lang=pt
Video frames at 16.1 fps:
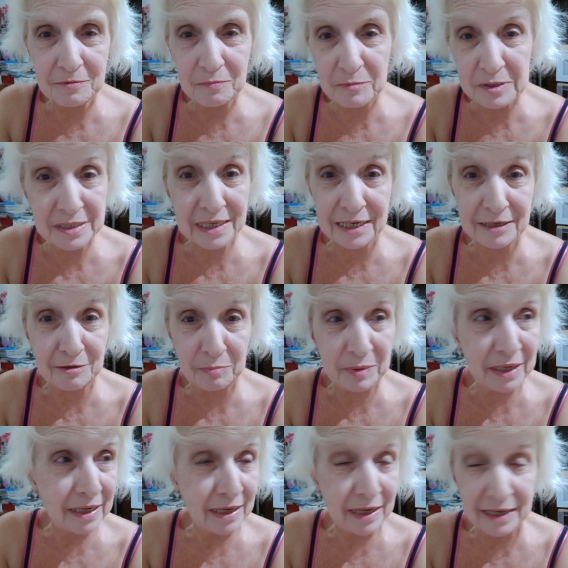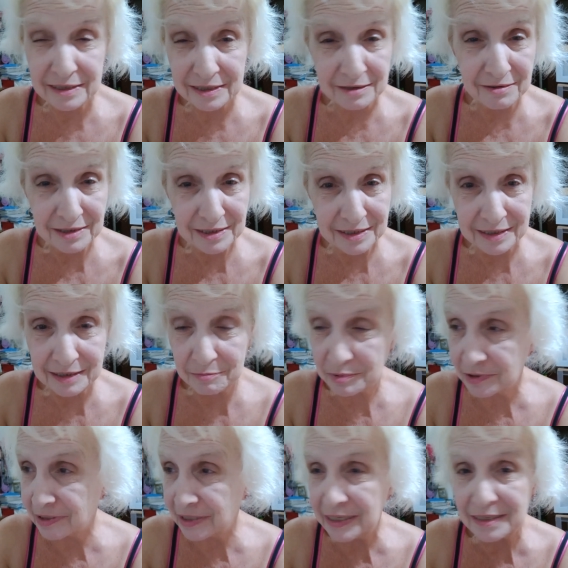mostrando periguete, um negócio assim, a
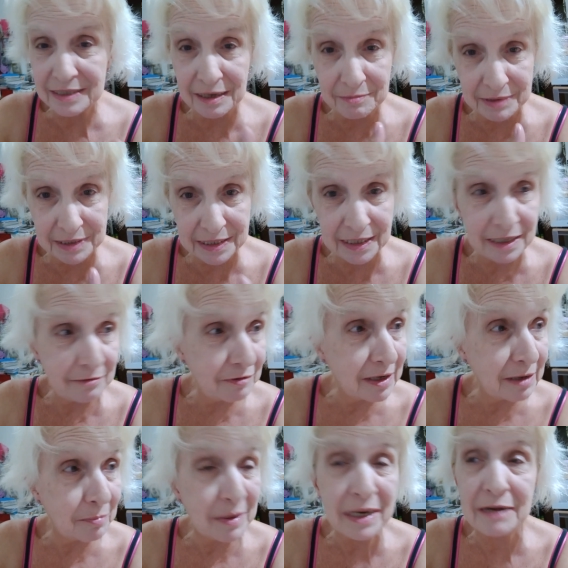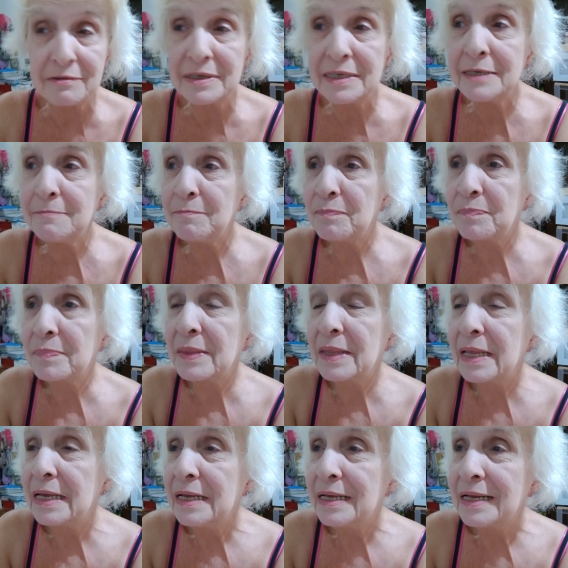pessoa nem sabe o que significa a palavra, né?
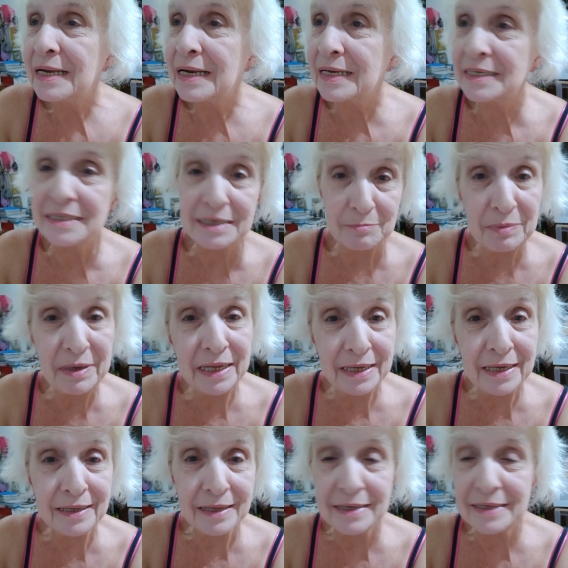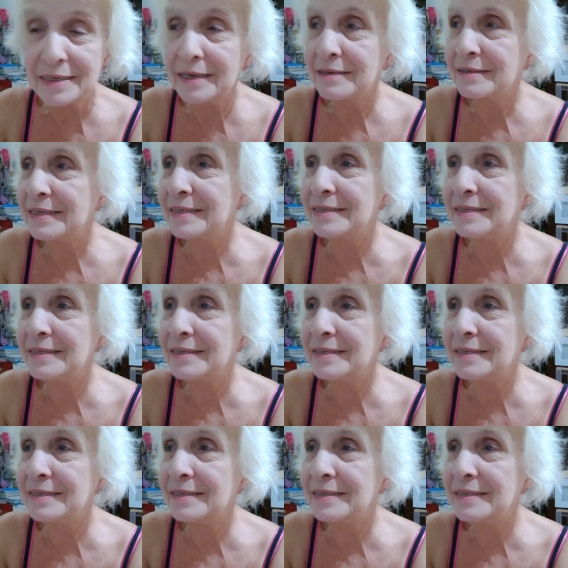Ela é periquita, de certo.